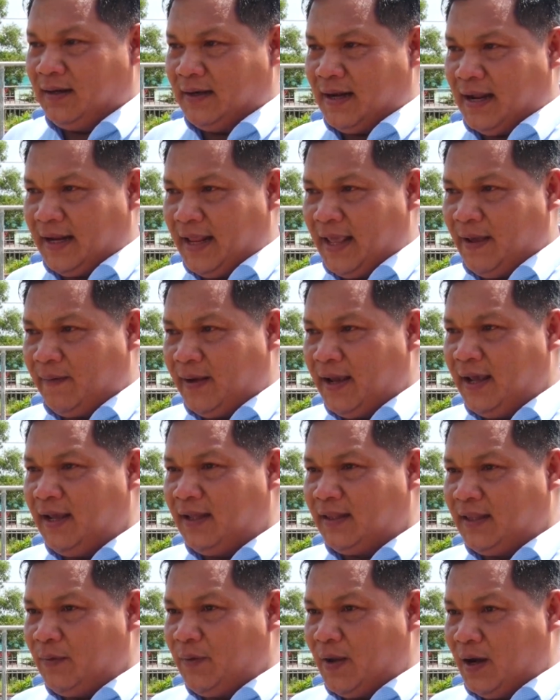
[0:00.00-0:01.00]
là theo
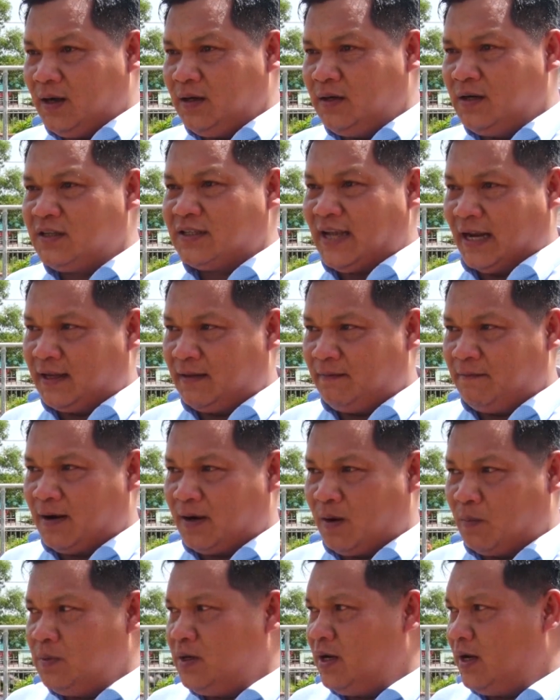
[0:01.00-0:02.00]
cái tiêu chuẩn nước sạch
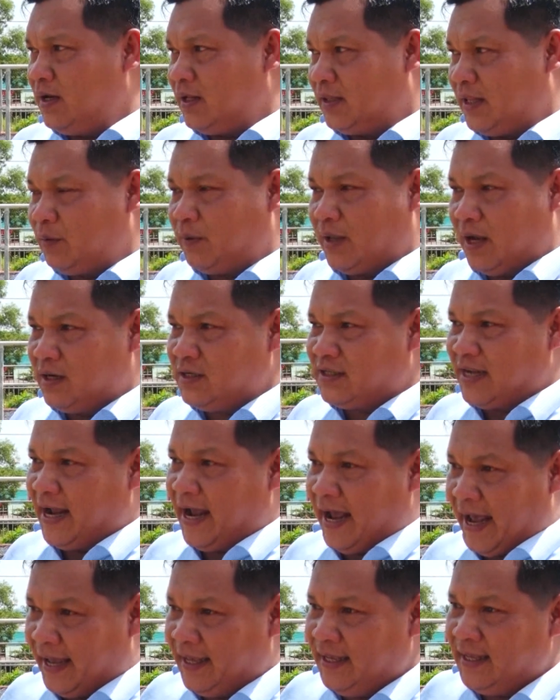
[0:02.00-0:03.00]
và cũng như tiêu chuẩn xả
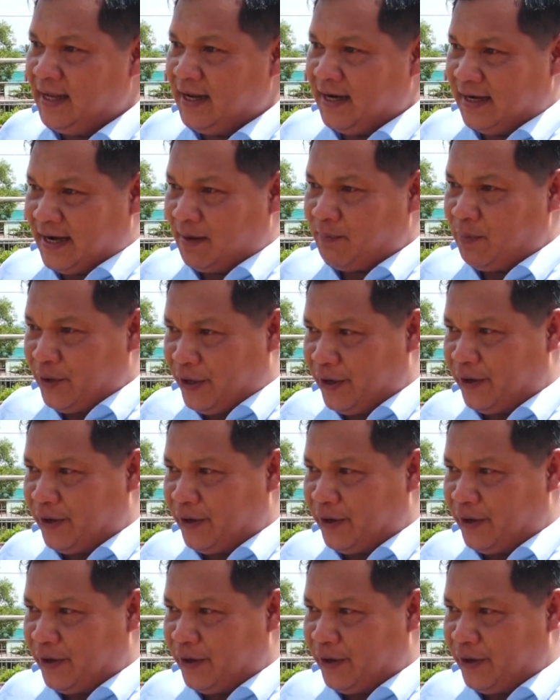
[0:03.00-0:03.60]
thải ra môi